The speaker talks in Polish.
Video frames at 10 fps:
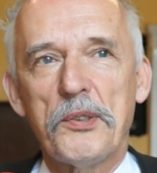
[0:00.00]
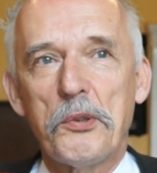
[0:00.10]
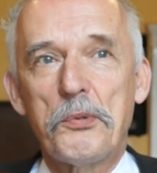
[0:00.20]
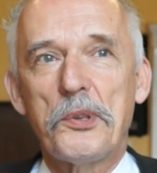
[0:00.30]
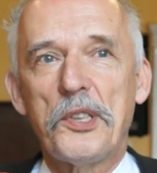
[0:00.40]

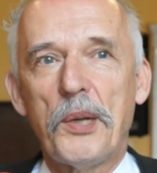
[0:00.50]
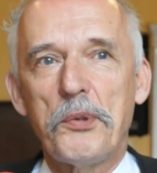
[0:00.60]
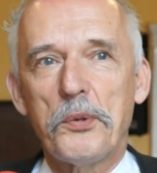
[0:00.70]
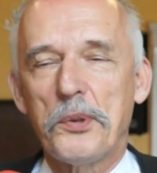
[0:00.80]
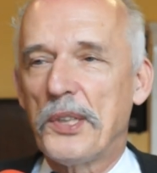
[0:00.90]

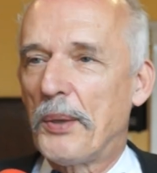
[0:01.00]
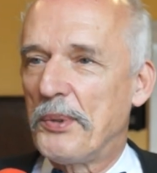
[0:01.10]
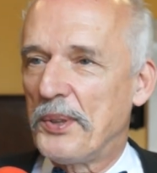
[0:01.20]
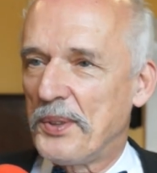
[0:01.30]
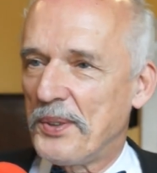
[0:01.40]
złodziejami,
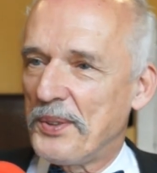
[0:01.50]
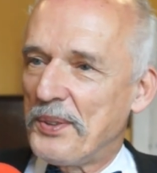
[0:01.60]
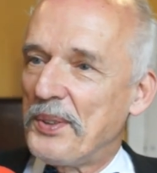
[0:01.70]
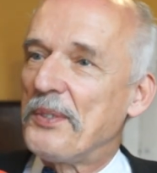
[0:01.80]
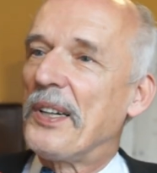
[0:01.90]
oszustami
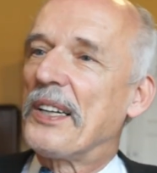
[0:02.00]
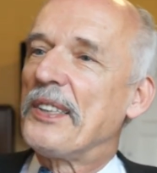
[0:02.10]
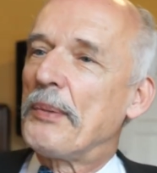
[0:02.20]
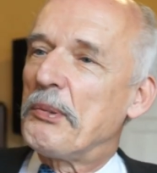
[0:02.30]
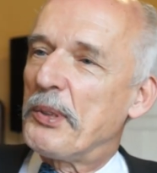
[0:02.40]
i
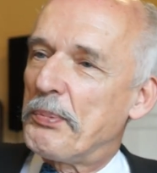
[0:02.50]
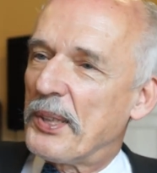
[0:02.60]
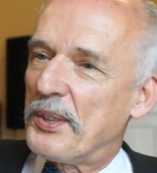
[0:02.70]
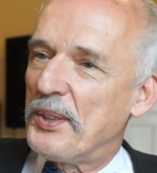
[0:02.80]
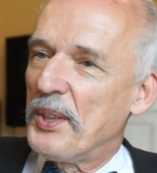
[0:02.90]
agentami
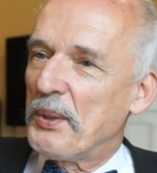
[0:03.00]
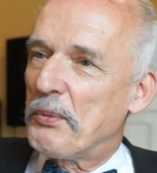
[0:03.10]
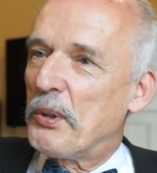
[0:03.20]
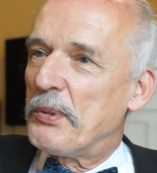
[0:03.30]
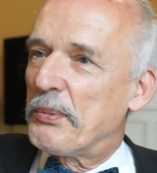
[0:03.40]
bezpieki,
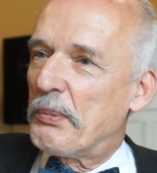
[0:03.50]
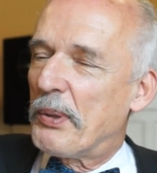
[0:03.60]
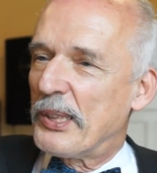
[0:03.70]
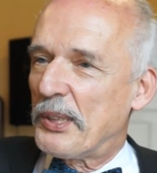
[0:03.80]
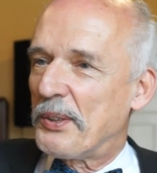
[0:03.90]
byłoby dobrze
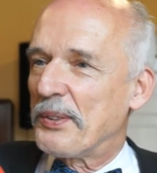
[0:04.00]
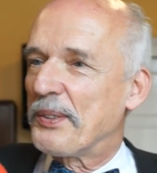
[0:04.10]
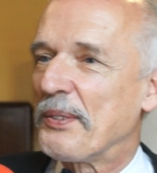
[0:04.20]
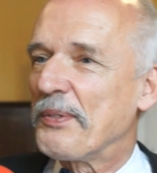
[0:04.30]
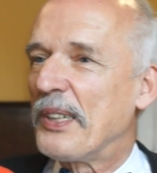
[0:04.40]
pokazać
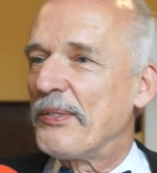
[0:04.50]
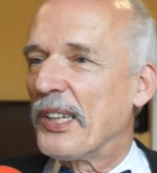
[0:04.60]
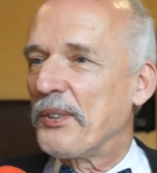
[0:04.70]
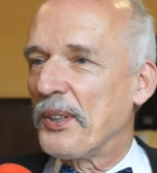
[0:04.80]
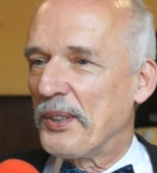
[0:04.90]
w
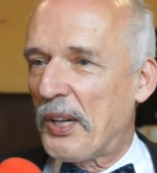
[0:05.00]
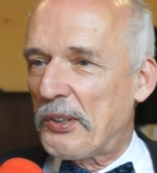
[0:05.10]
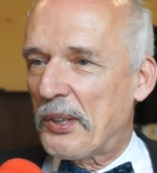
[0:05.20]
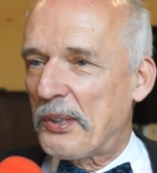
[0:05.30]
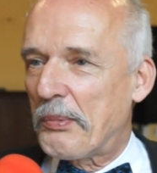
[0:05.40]
telewizjach trochę,
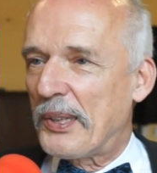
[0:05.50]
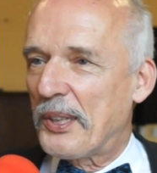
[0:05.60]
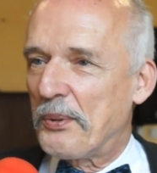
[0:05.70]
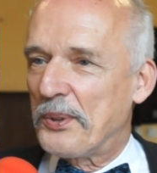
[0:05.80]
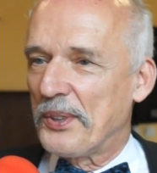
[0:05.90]
trochę
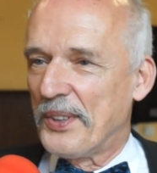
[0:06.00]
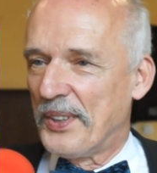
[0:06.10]
normalnych ludzi.